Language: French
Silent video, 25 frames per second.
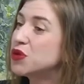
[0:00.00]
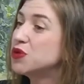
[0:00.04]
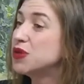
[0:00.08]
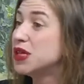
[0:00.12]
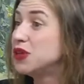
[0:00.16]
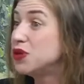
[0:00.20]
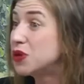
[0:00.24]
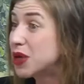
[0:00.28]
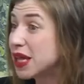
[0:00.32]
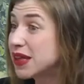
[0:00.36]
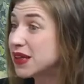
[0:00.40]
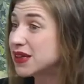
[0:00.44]
une
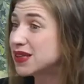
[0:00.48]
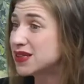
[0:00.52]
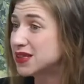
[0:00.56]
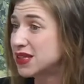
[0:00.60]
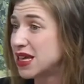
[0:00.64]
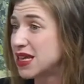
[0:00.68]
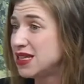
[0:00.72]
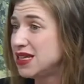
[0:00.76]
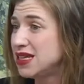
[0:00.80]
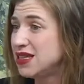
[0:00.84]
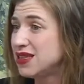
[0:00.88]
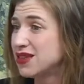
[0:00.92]
éducatrice
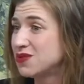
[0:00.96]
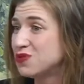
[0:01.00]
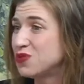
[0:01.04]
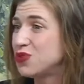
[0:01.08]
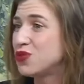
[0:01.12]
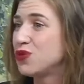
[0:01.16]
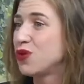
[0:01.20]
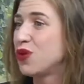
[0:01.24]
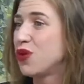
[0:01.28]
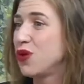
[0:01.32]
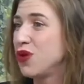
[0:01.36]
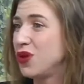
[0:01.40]
canine
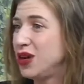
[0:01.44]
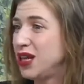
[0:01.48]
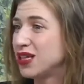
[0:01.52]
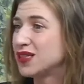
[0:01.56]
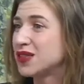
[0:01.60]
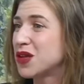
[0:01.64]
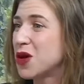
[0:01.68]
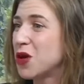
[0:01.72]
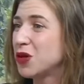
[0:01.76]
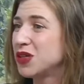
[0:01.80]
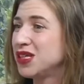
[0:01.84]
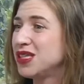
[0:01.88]
pour
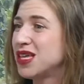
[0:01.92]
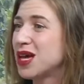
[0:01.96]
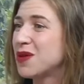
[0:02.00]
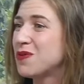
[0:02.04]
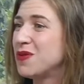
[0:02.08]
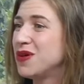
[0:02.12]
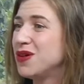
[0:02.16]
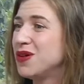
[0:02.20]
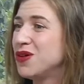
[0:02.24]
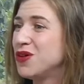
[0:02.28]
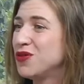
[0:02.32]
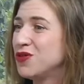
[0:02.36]
l'extraordinaire
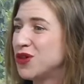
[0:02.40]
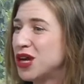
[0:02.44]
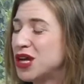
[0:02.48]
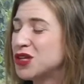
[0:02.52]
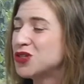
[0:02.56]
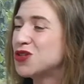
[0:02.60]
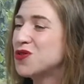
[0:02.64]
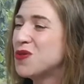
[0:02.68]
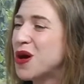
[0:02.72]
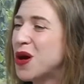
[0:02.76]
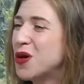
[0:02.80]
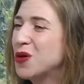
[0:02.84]
voyage
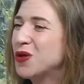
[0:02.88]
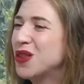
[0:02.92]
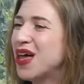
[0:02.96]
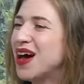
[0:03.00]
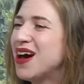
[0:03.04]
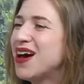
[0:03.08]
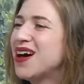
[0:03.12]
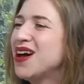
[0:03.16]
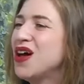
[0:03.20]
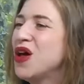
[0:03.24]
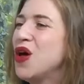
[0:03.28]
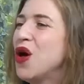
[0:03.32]
de
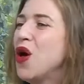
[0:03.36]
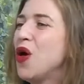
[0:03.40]
Marona,